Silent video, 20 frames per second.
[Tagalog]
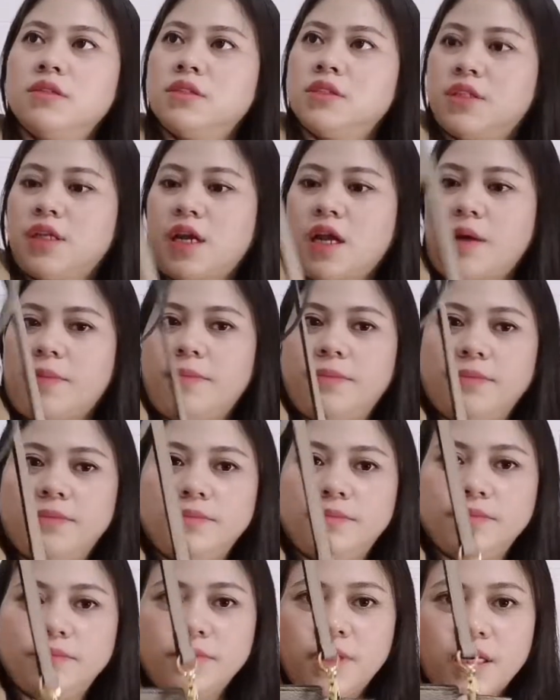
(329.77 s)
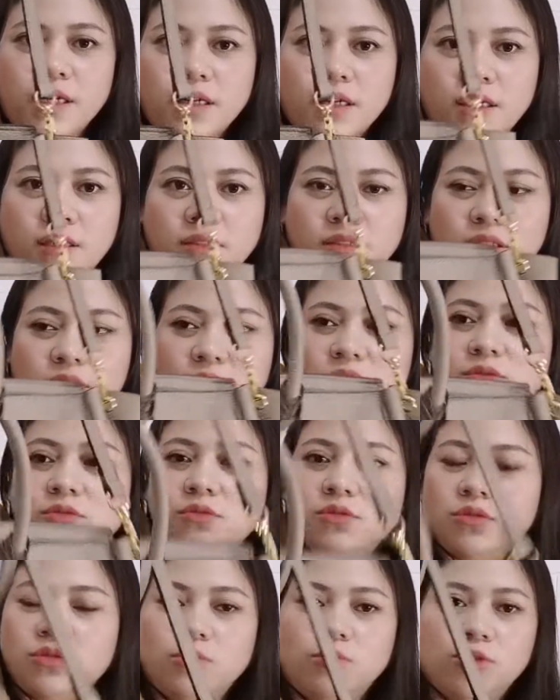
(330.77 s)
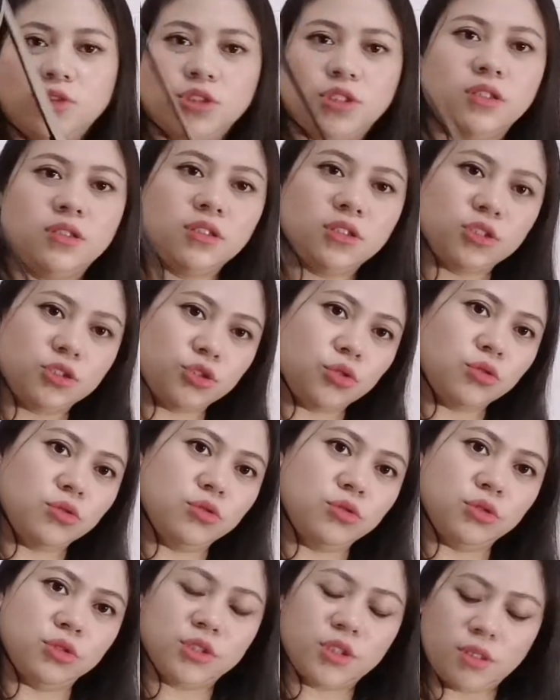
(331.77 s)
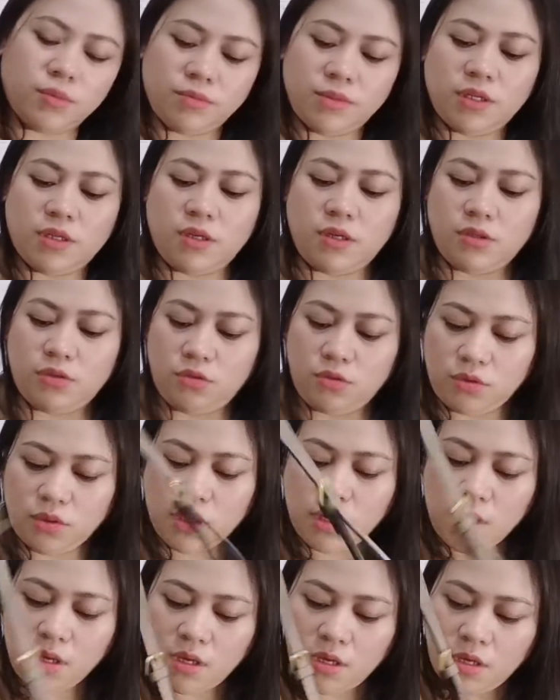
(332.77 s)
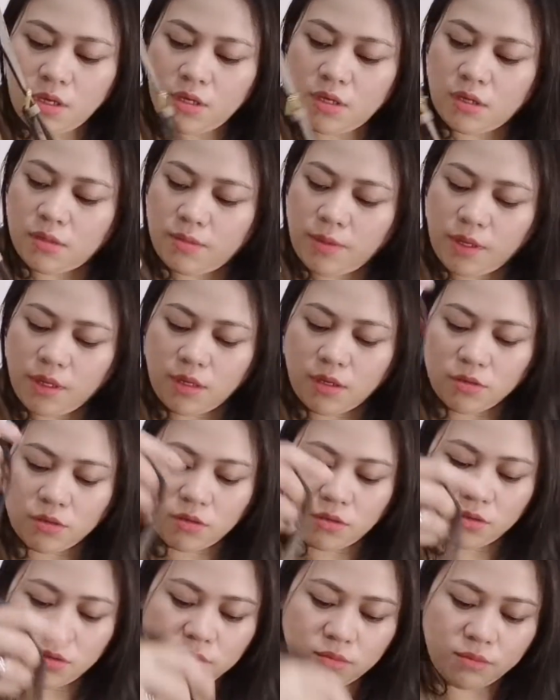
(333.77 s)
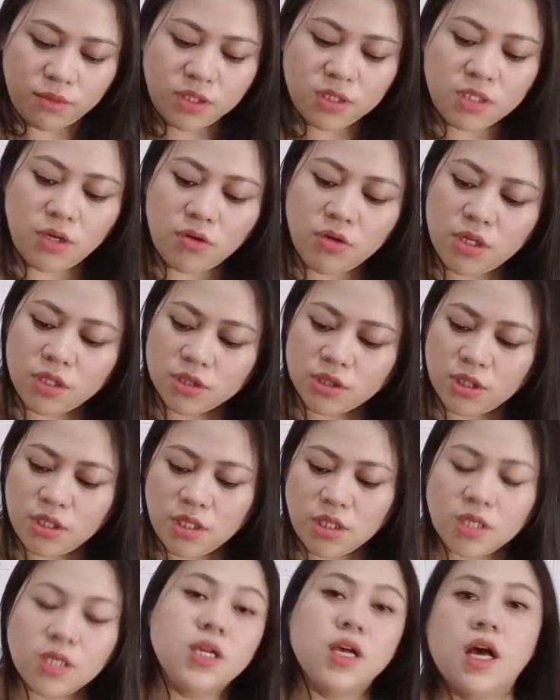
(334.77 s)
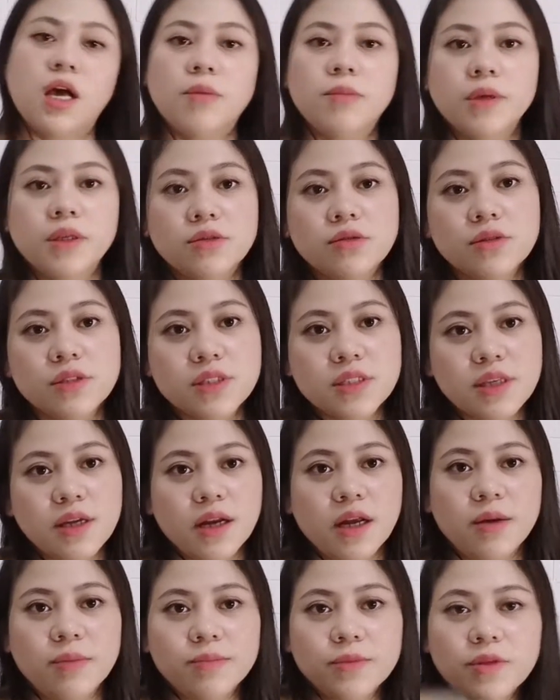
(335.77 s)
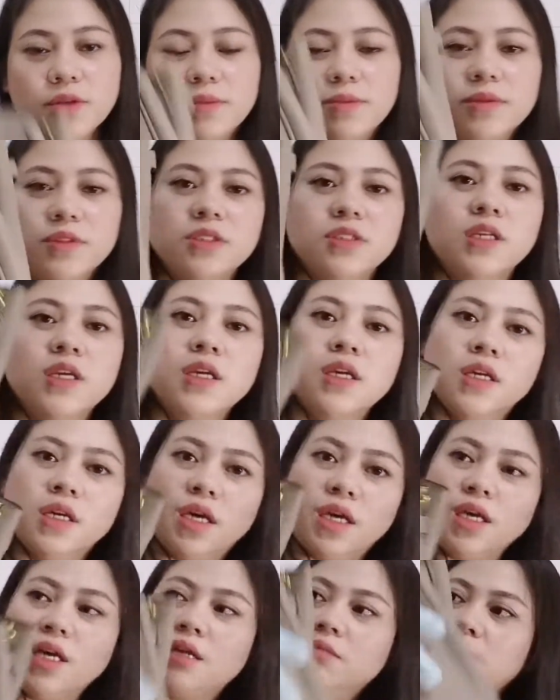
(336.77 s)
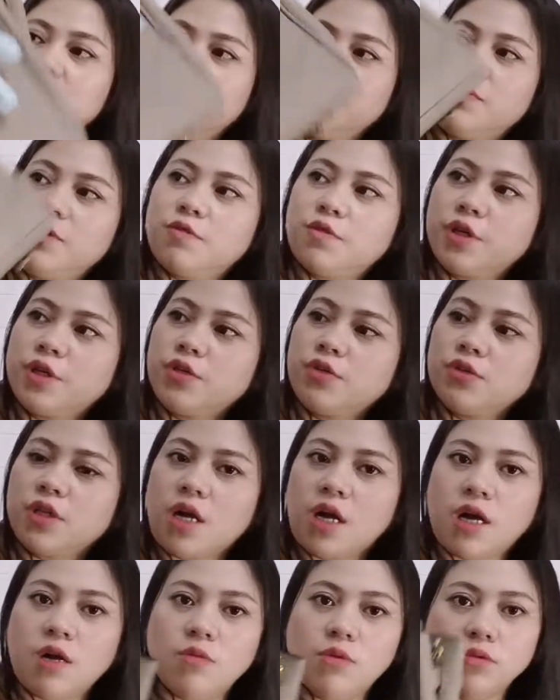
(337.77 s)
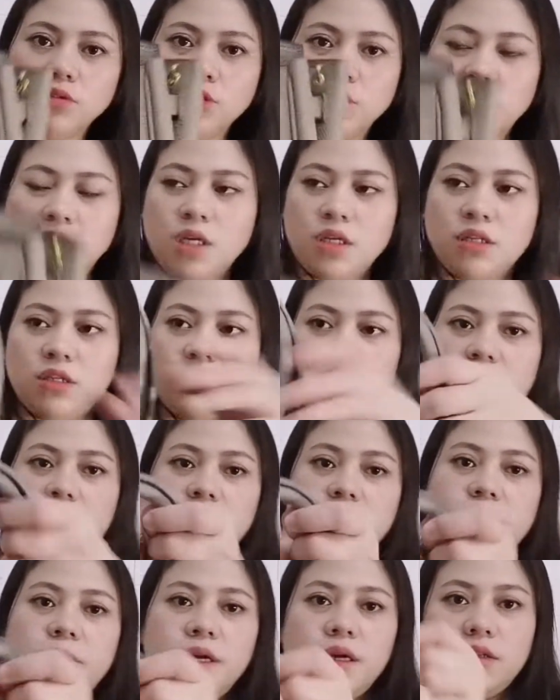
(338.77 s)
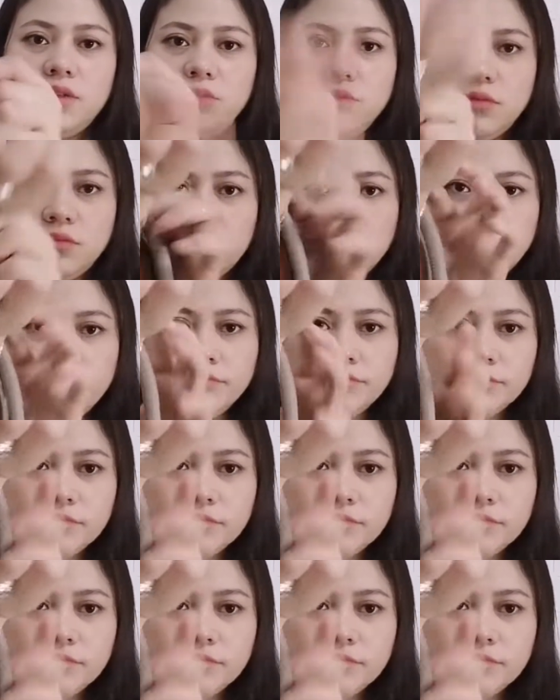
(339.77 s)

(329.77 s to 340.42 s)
strap. Parang ganyan. Kung gusto mo siyang i-shoulder strap na gano'n. Pero, minsan ko lang siya nagigamit yung strap. Tapos, ayan, mas preferred ko na hawak ko siyang ganyan. Tapos, pag ganun.